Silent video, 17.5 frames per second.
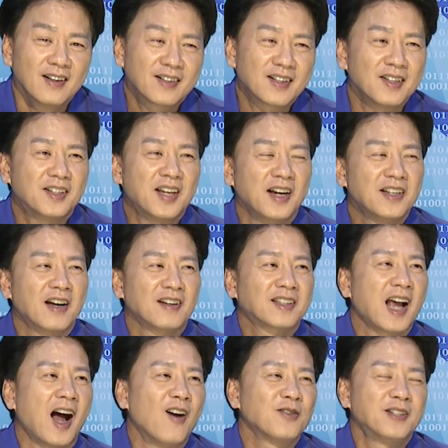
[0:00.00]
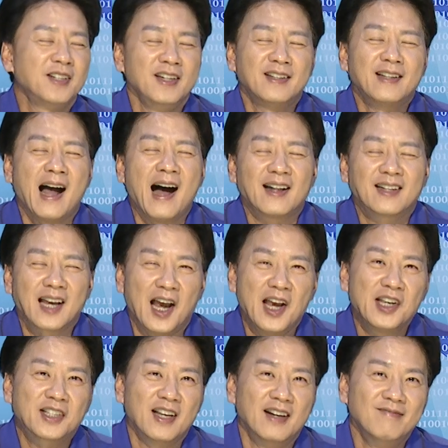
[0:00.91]
之前叫超级大
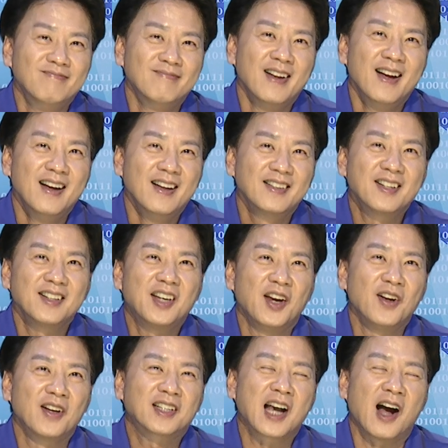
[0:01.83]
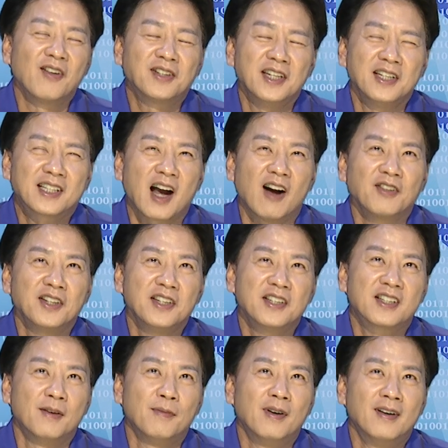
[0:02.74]
财神，之前又超级超
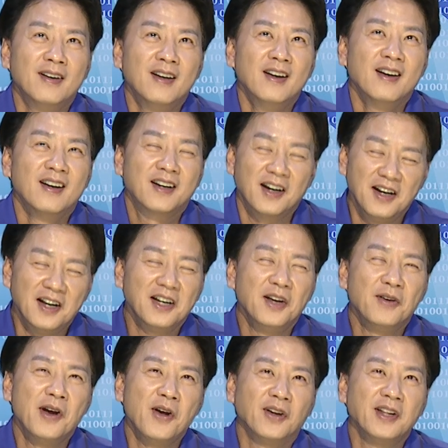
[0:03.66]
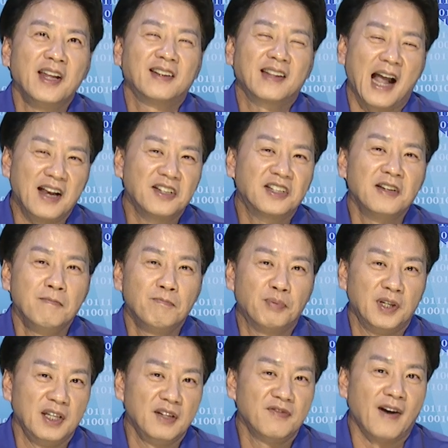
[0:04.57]
级什么，可能你会有点弹性
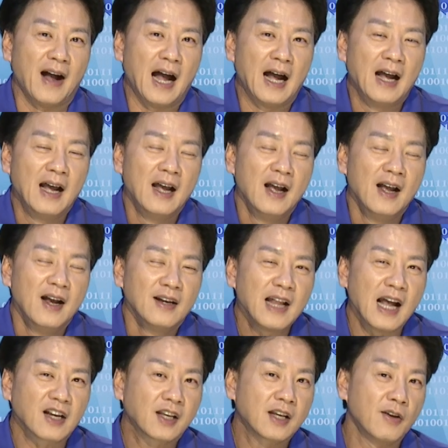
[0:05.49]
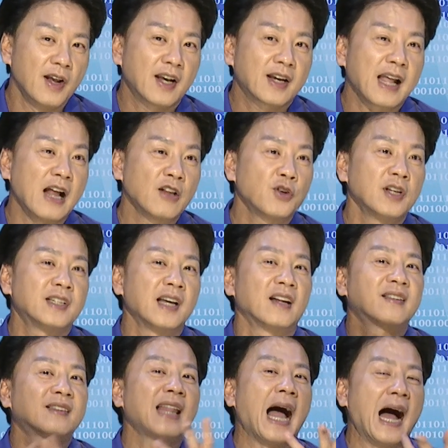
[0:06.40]
疲乏。那各位干脆
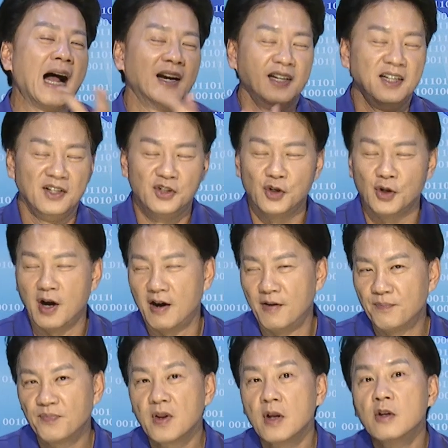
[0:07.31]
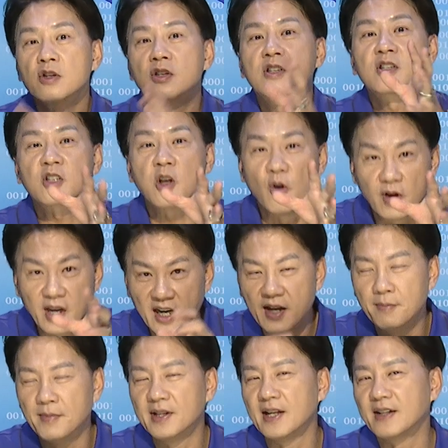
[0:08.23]
讲大礼就好，送
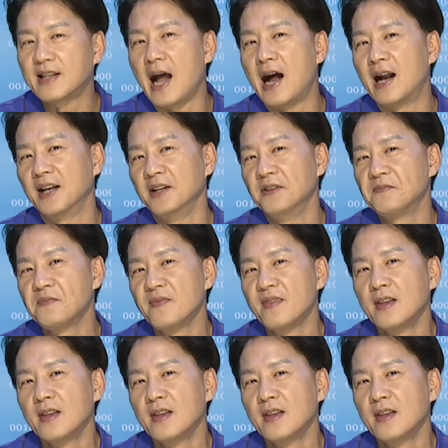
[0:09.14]
给你们的大礼。